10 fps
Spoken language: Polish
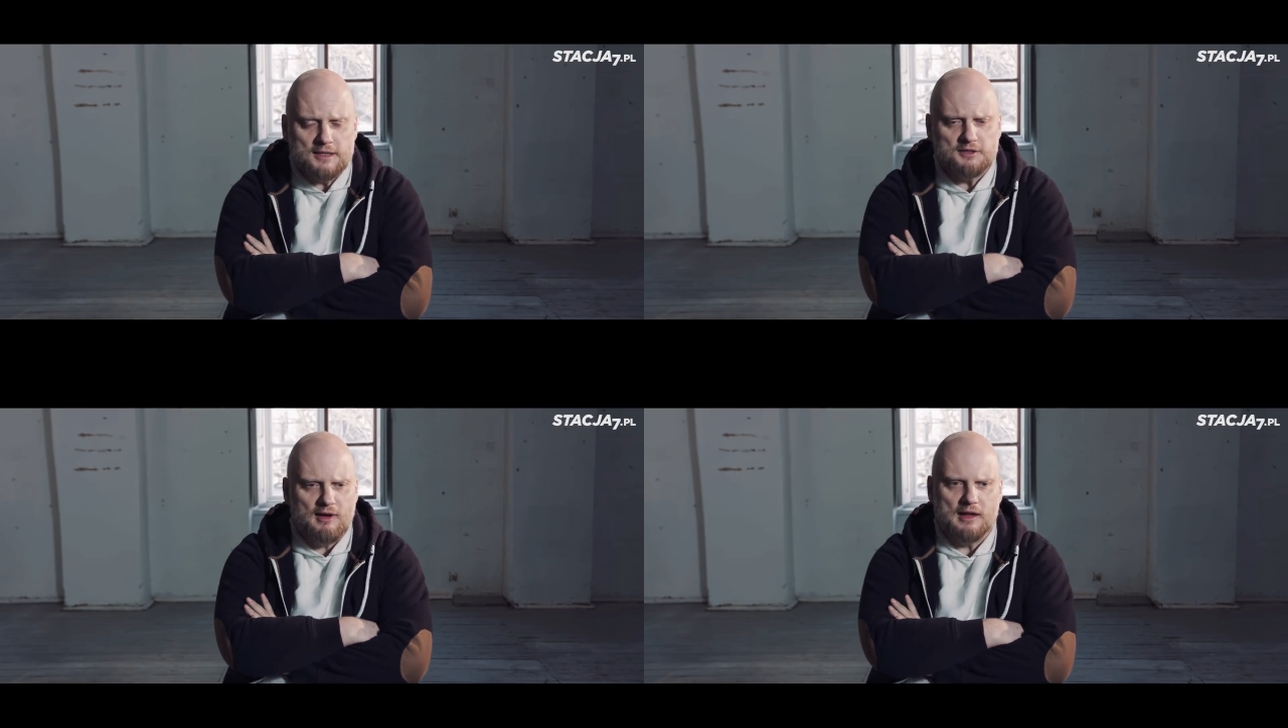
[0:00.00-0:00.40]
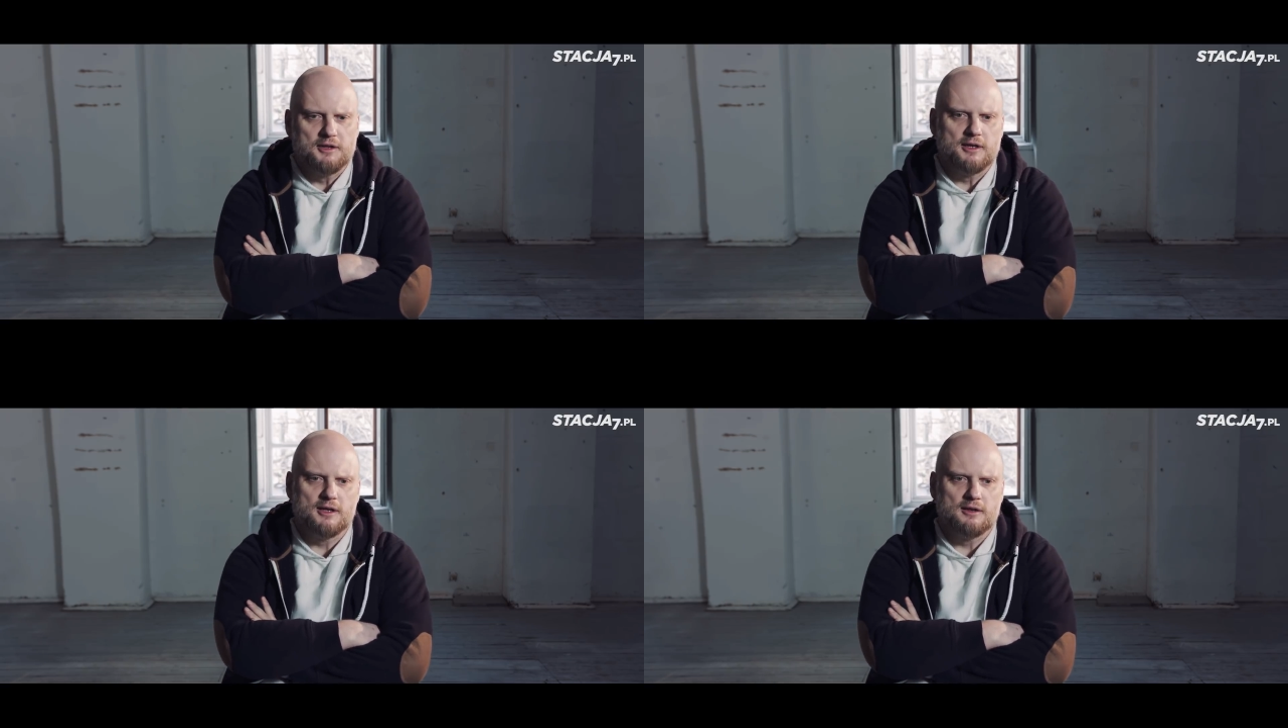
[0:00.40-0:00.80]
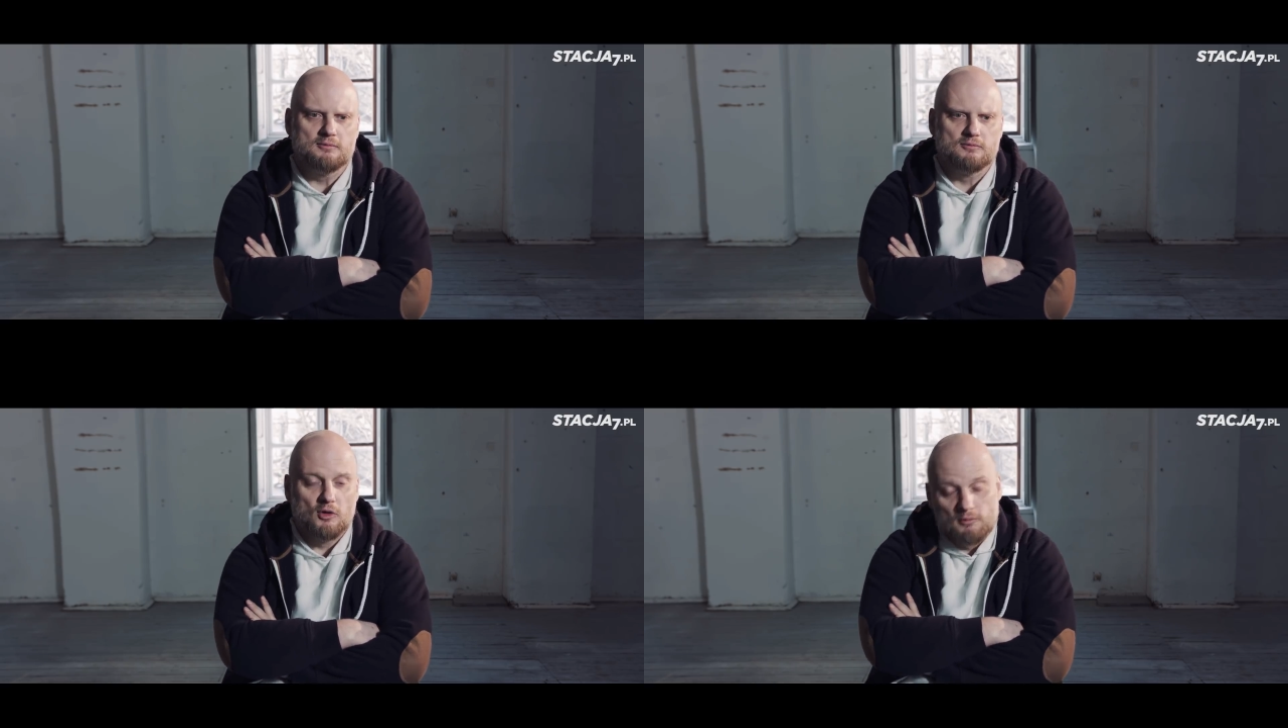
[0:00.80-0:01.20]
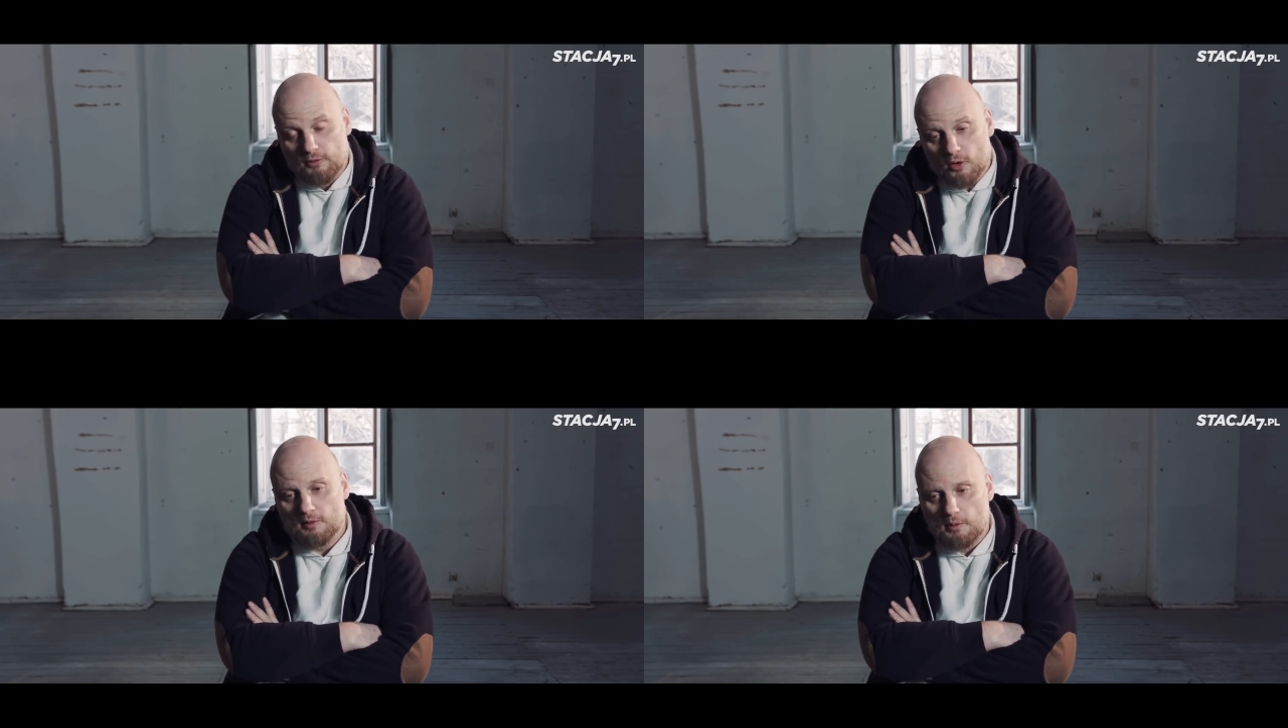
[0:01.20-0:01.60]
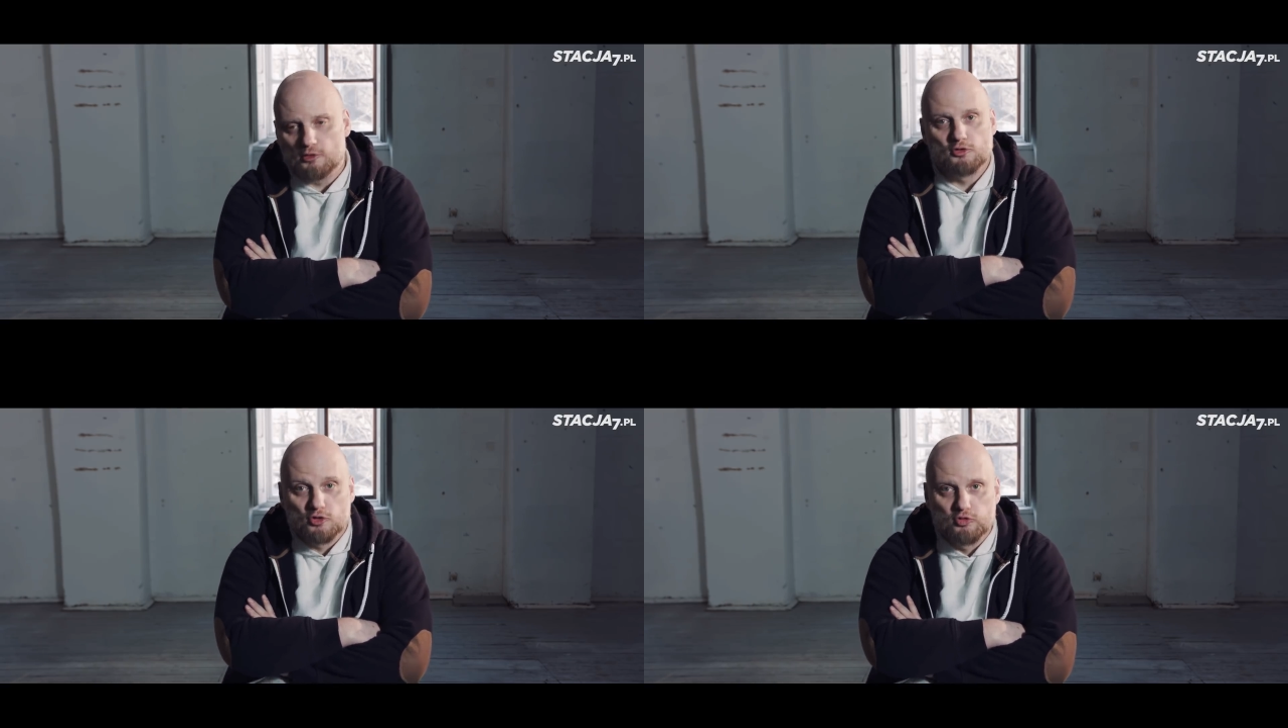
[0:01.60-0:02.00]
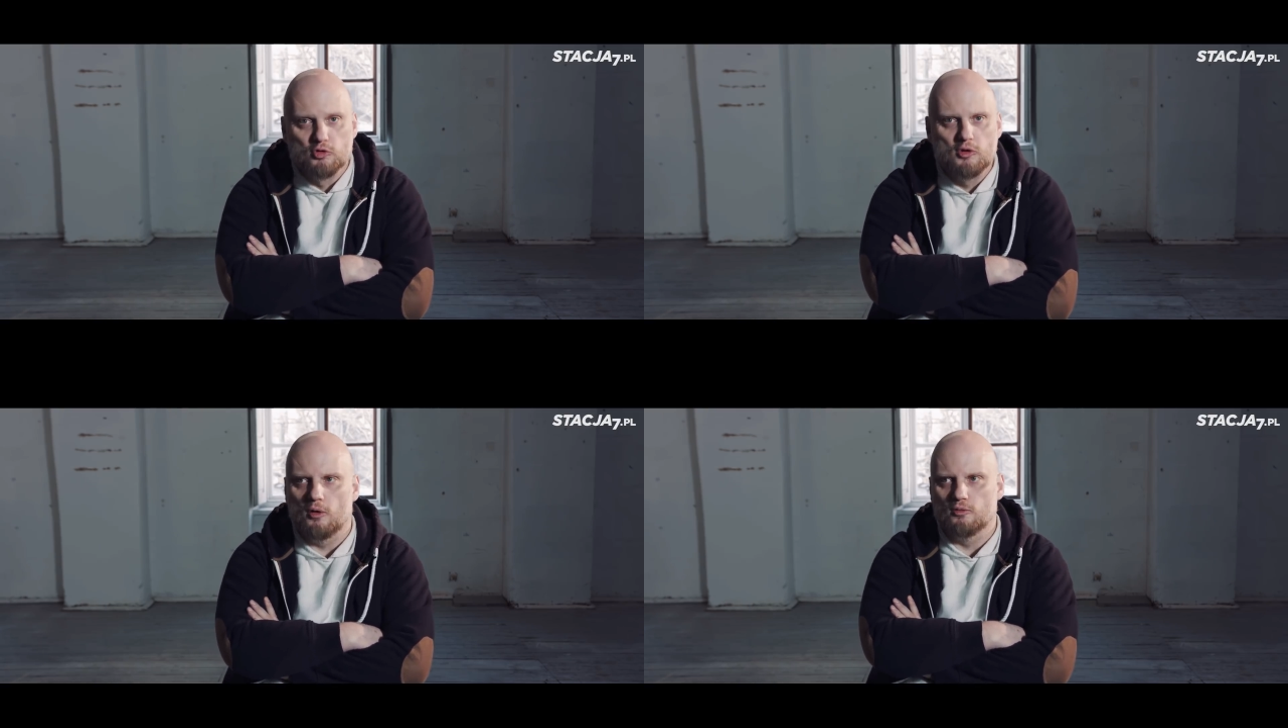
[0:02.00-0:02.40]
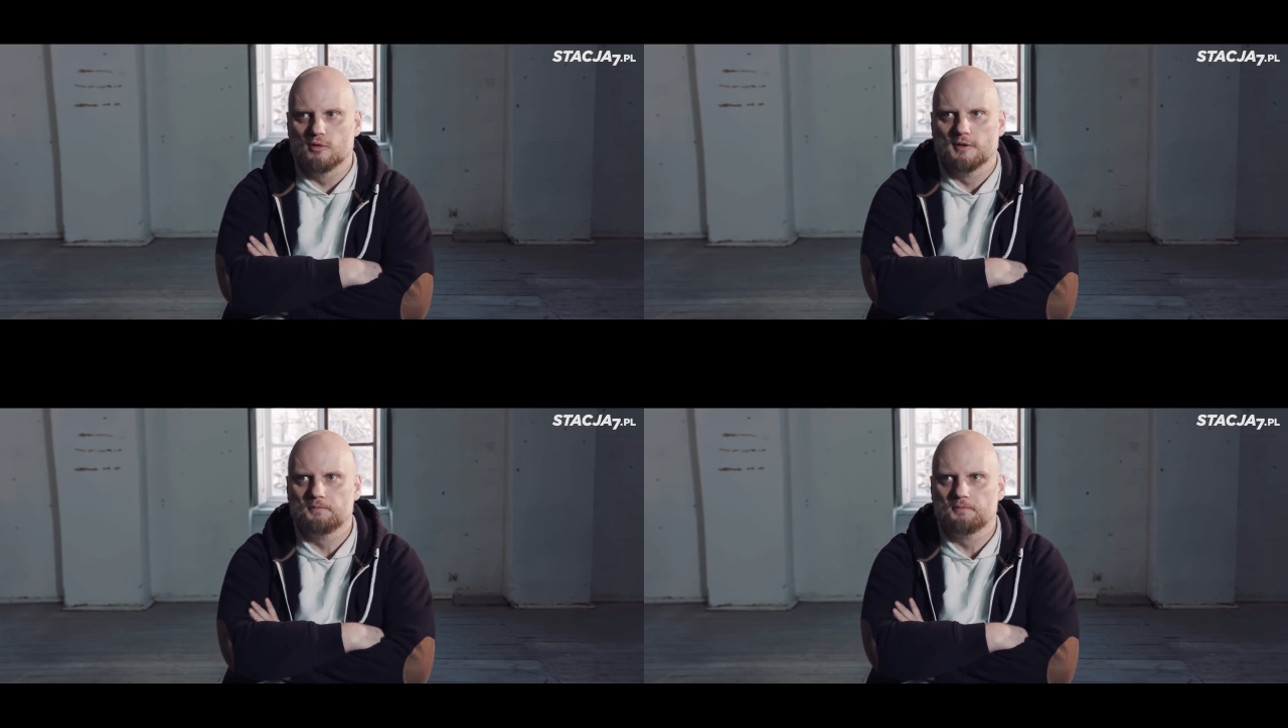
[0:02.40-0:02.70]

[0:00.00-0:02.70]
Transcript: nazwany no, w ogóle po prostu sługą.